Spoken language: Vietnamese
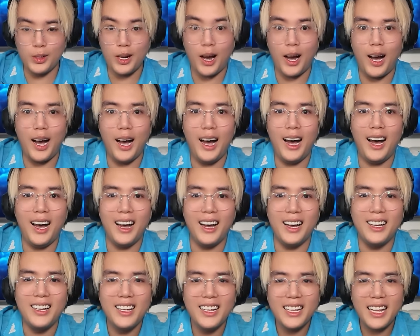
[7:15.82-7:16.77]

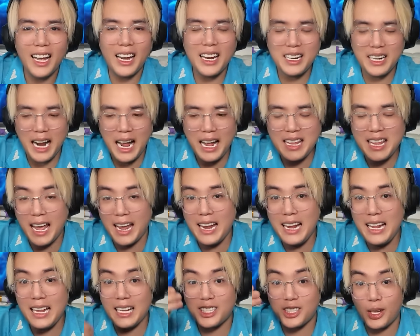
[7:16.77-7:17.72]
ờ à, thì ra
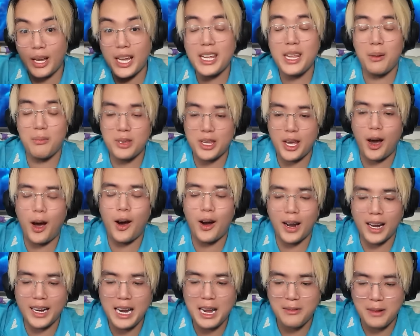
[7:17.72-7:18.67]
nhảy là xoay vòng
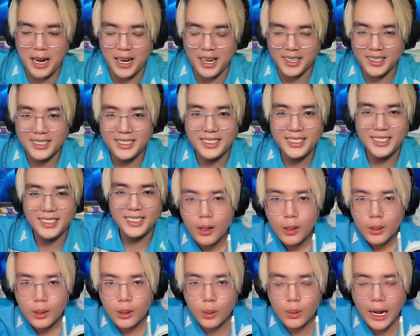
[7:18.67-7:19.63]
tròn anh em ạ à.
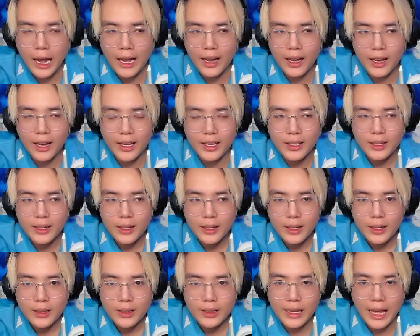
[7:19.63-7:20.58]
luna ơi
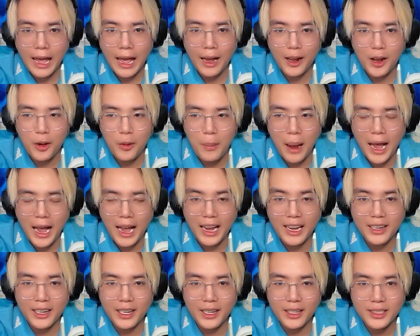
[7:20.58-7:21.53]
nhà có
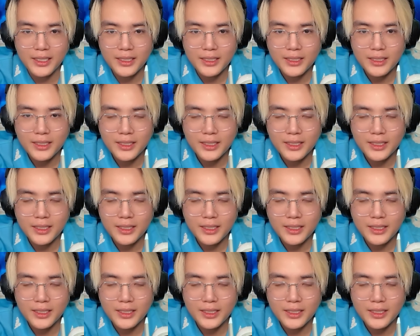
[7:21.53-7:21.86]
ma đó